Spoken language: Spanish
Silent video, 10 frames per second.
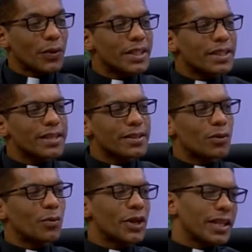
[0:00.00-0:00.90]
nuestras
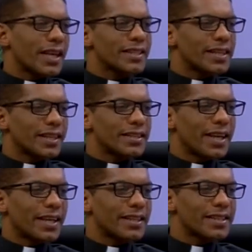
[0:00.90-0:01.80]
comunidades
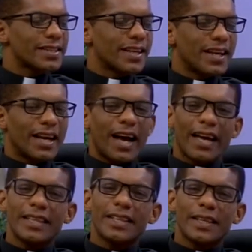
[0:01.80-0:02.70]
cristianas,
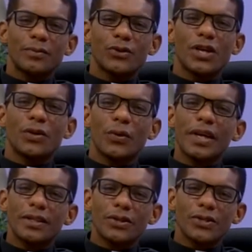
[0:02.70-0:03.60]
ahí tenemos a
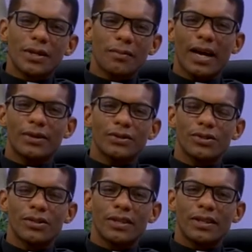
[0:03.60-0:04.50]
nuestros
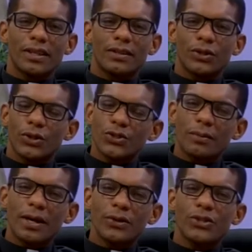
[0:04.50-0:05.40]
hermanos, nuestros
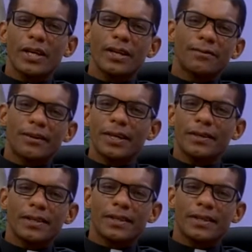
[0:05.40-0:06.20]
hermanos en la fe,